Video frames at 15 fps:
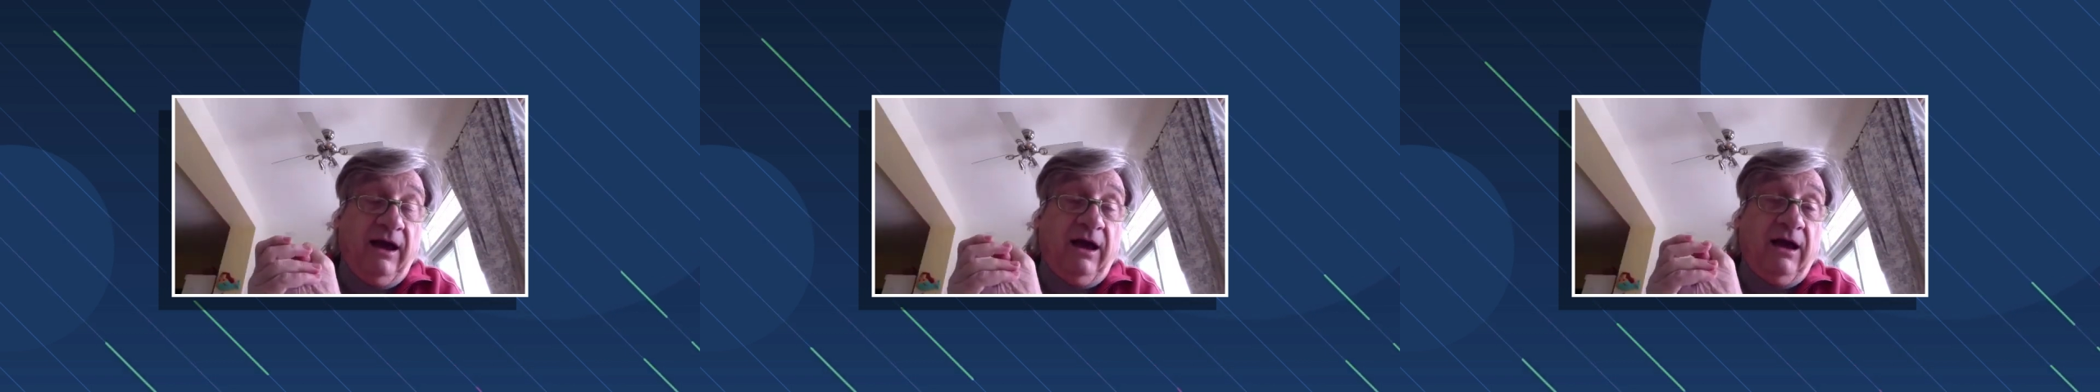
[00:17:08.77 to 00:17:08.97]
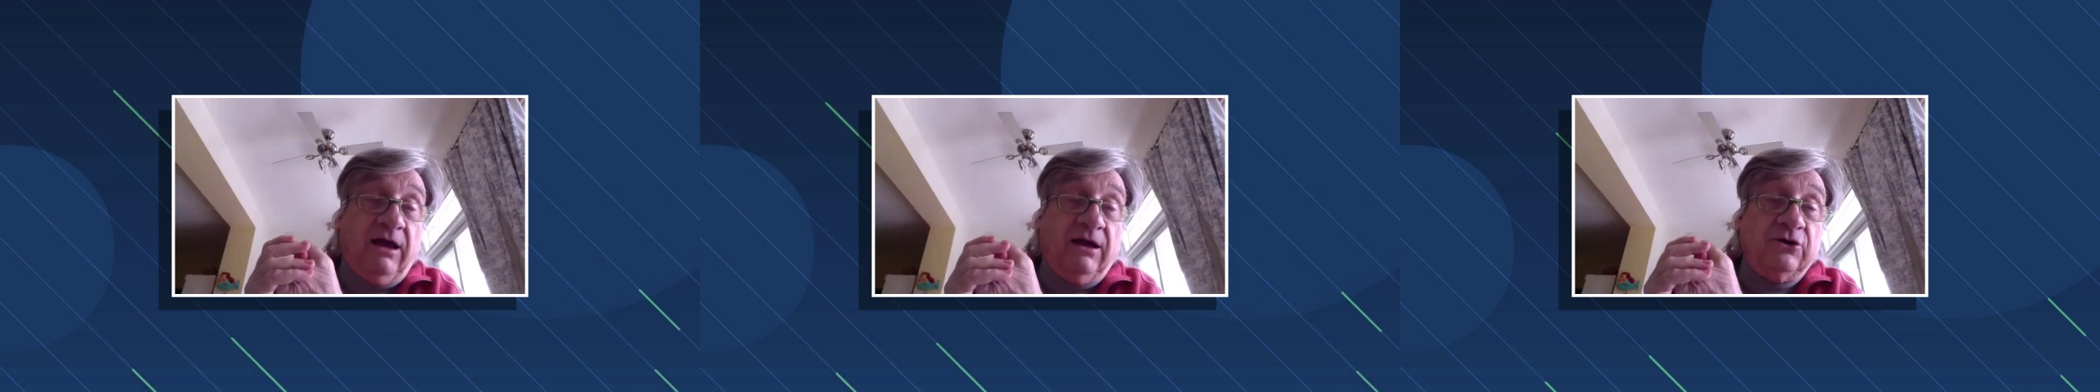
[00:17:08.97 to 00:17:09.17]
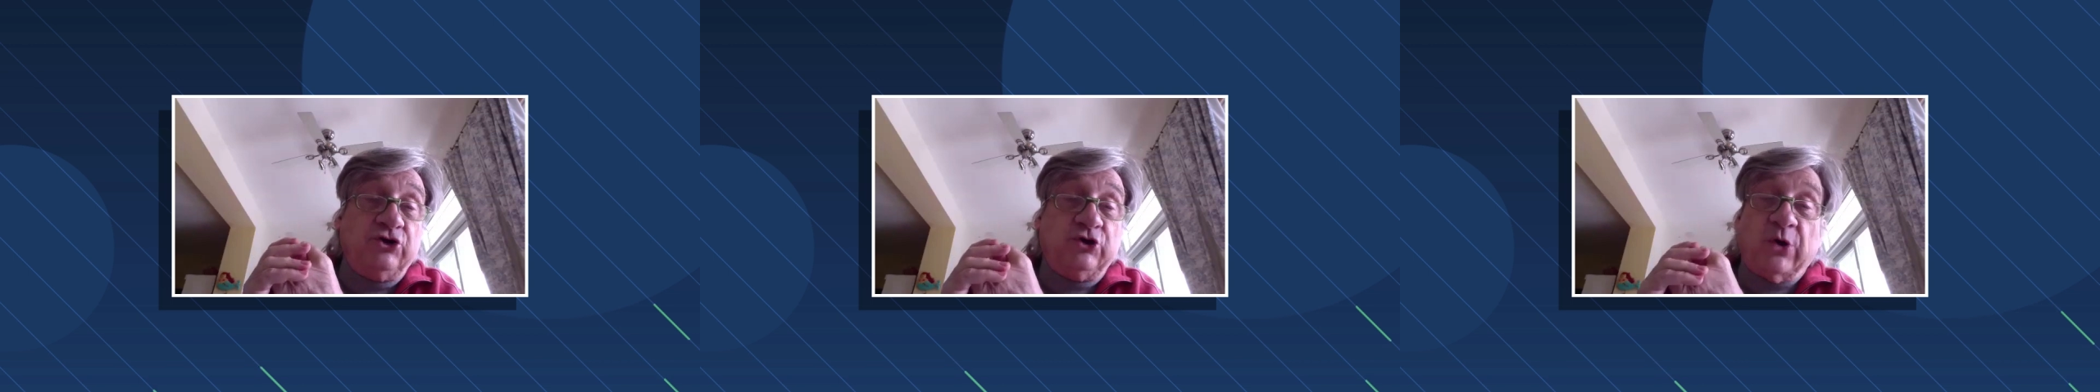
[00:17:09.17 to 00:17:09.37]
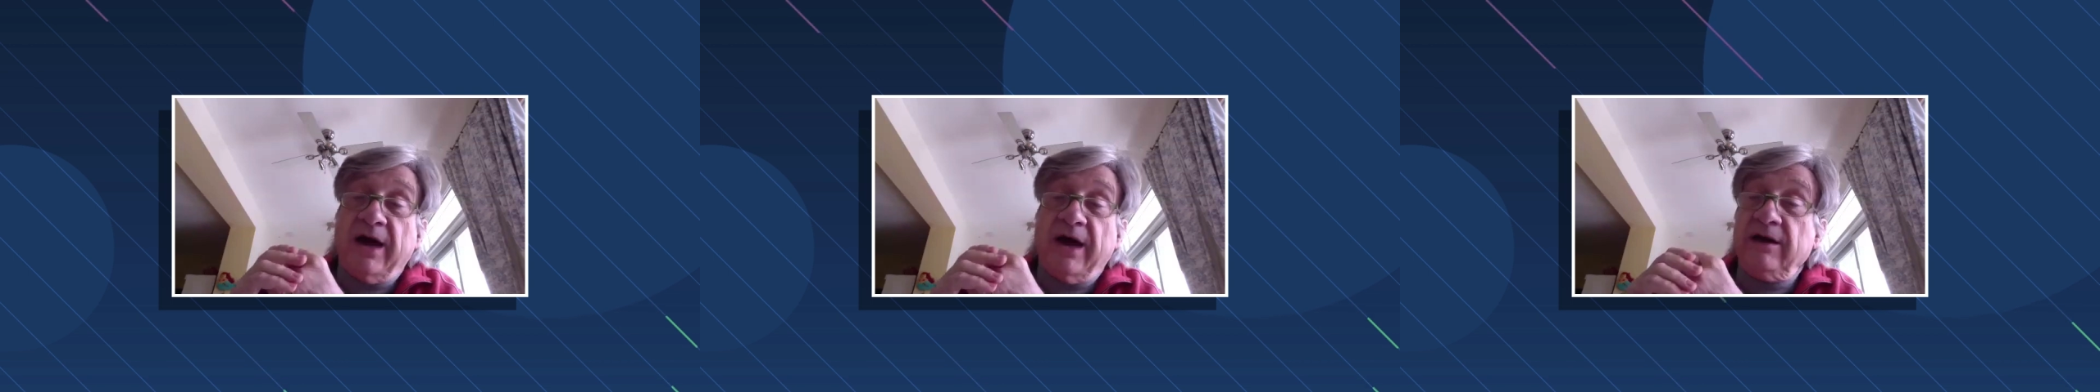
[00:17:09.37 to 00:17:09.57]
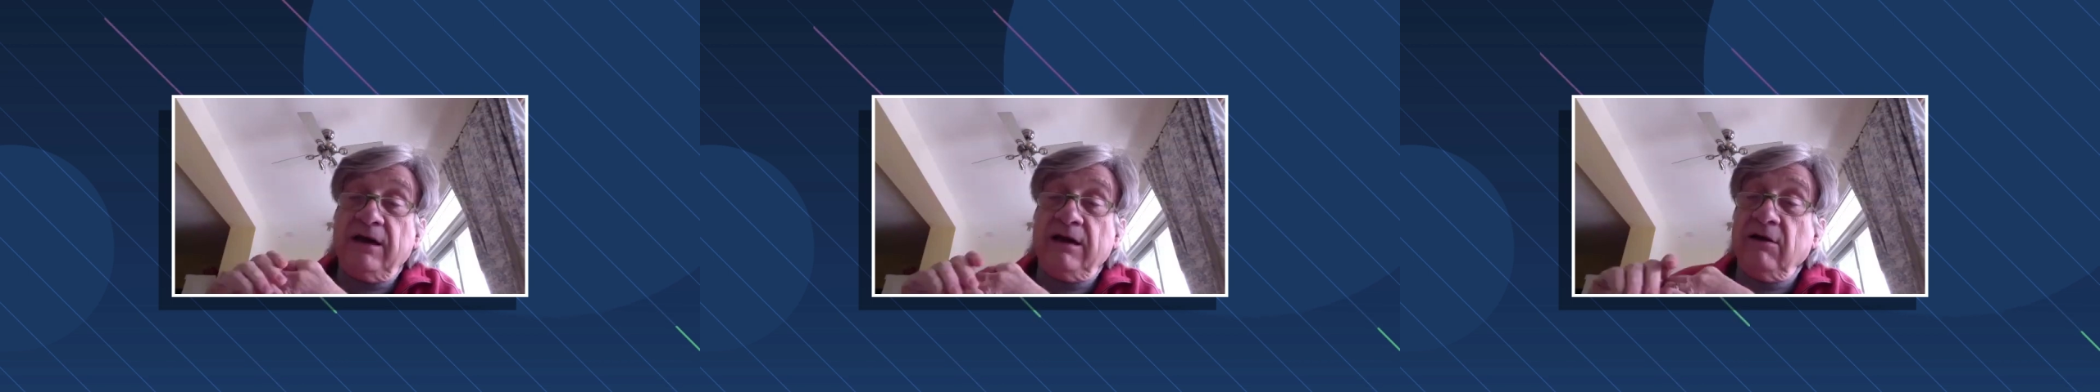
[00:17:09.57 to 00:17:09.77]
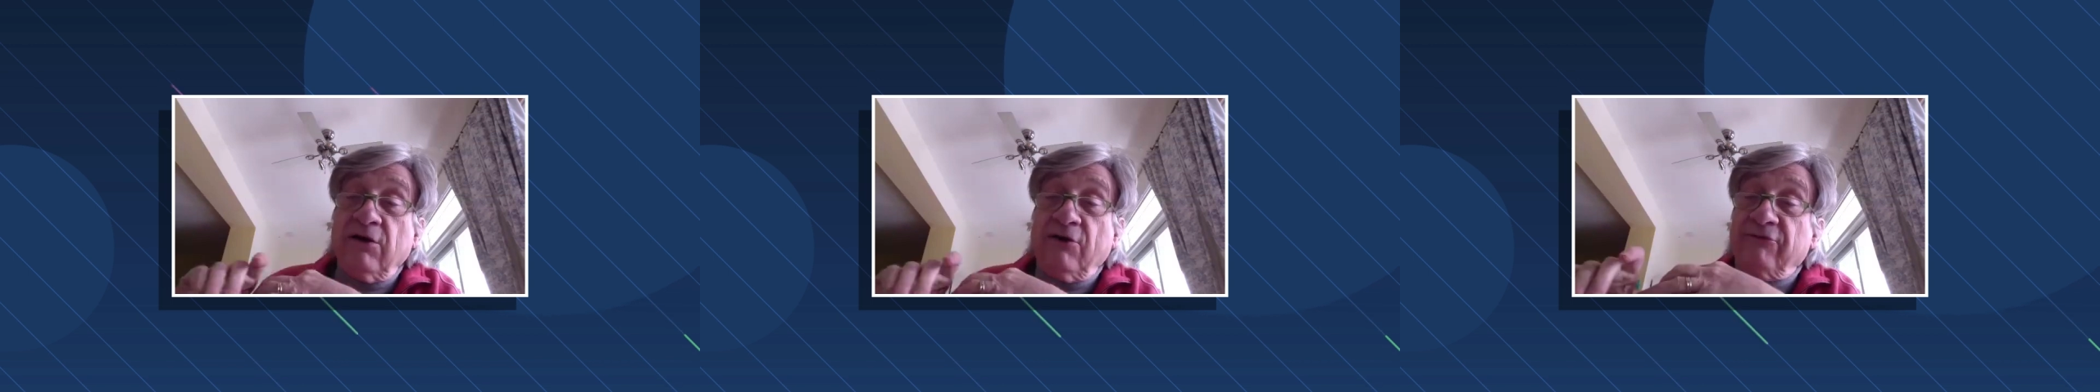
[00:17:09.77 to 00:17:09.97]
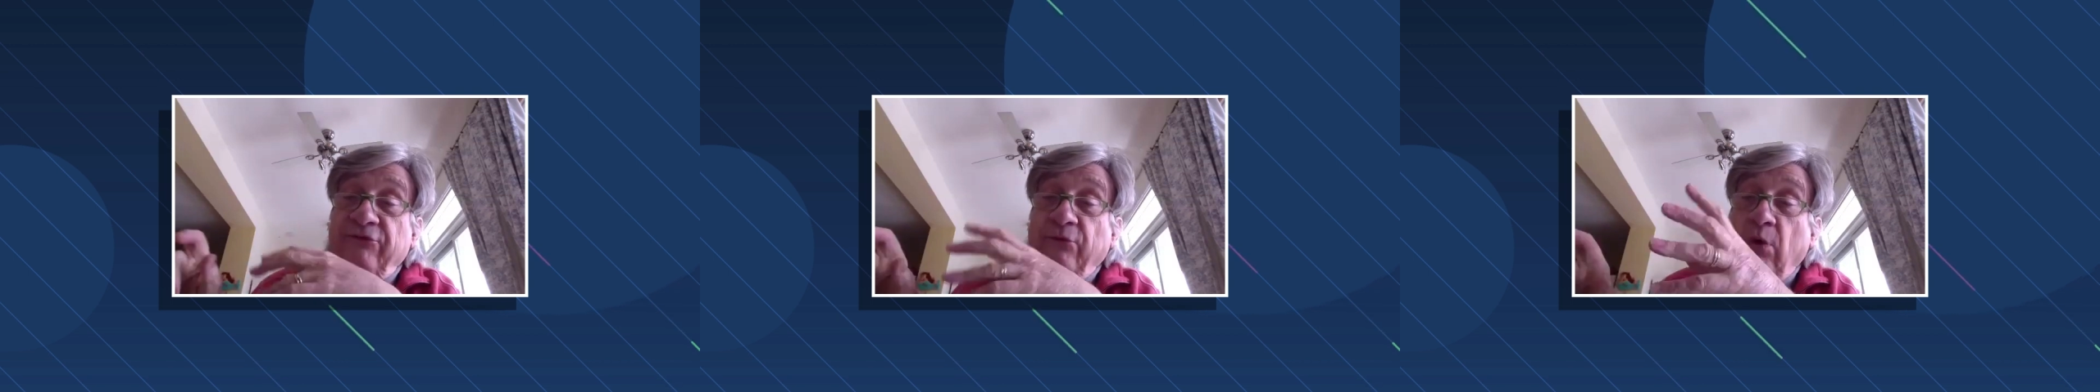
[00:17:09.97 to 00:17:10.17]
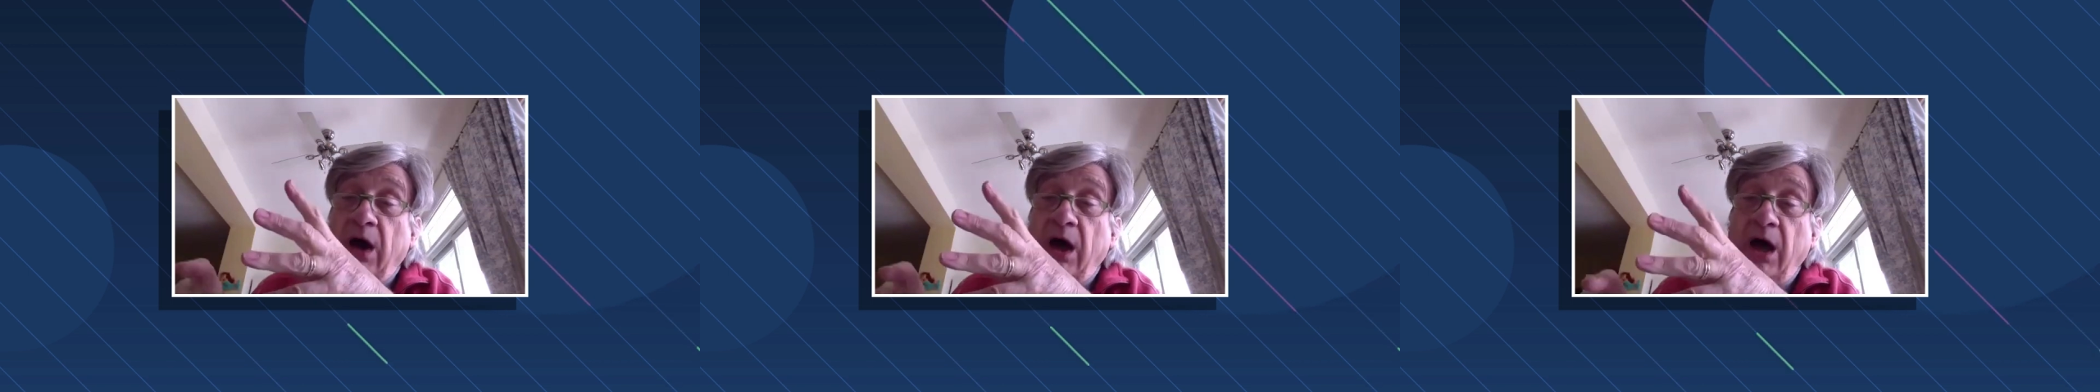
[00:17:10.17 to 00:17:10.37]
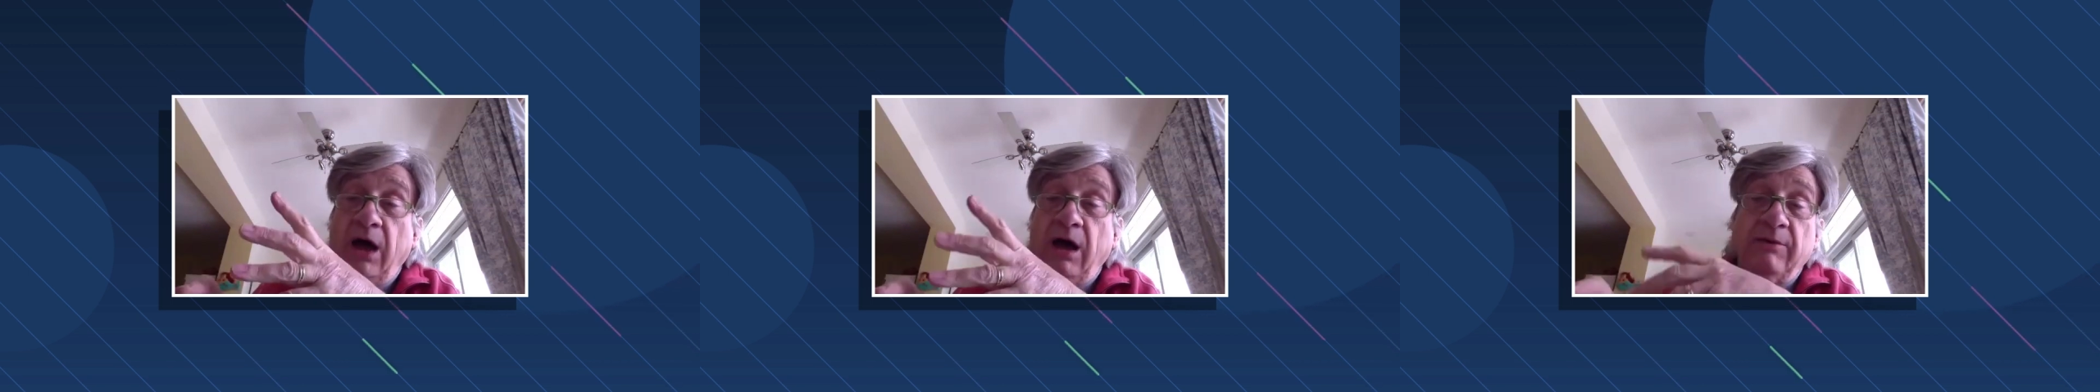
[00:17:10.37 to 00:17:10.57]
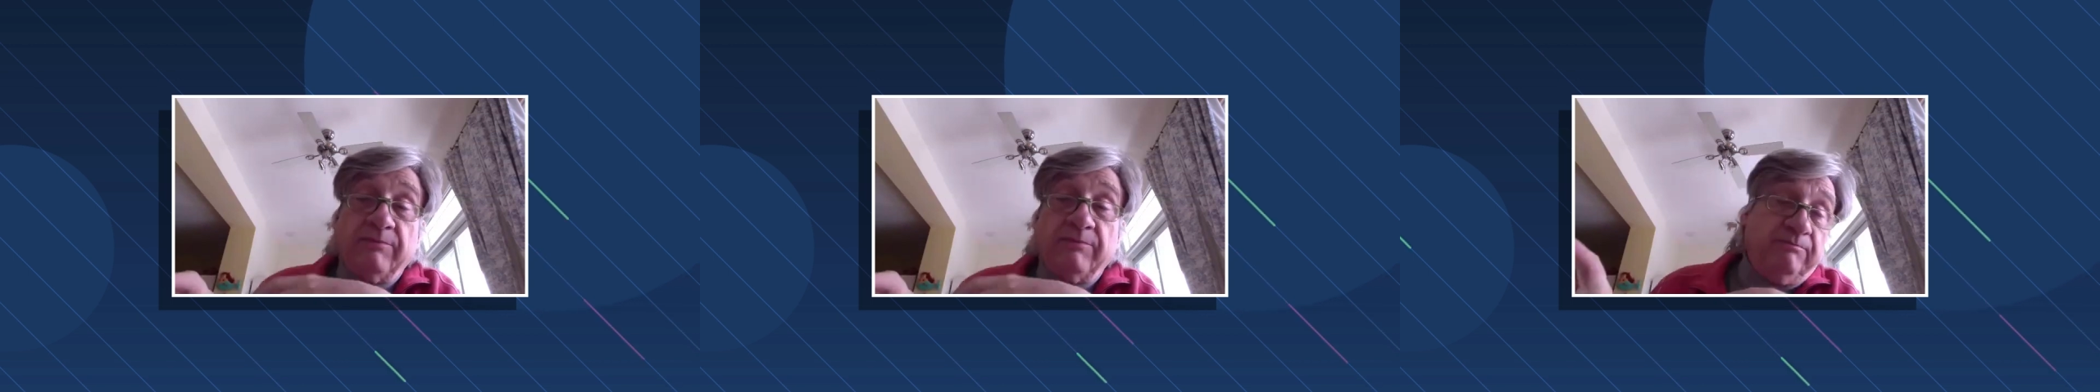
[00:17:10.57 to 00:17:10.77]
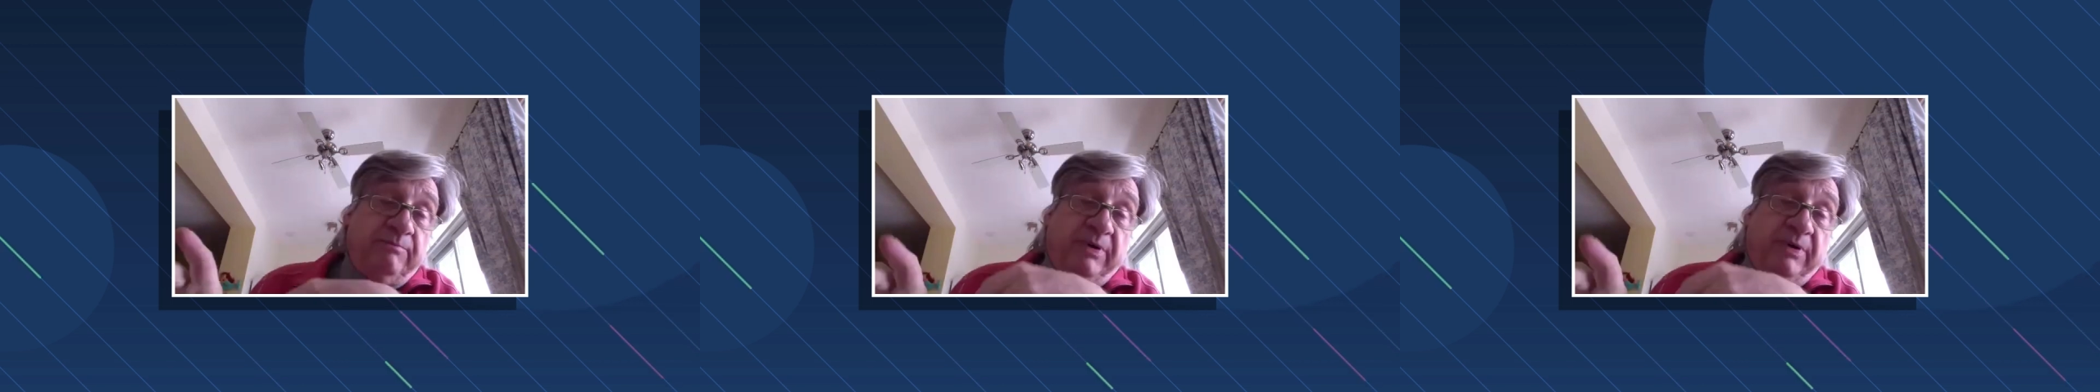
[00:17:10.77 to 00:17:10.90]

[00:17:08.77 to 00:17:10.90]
euh, je suis allé le voir